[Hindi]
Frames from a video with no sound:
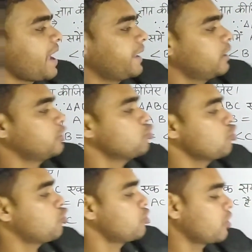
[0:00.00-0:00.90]
का
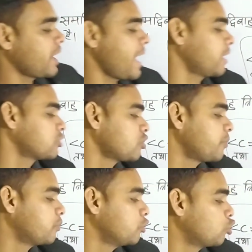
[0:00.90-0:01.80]
योग हो गया 100
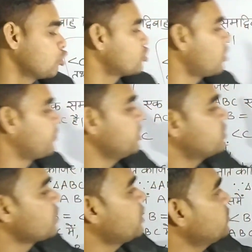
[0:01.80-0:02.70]

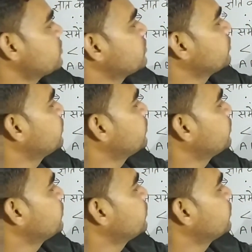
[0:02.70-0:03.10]
220 अंश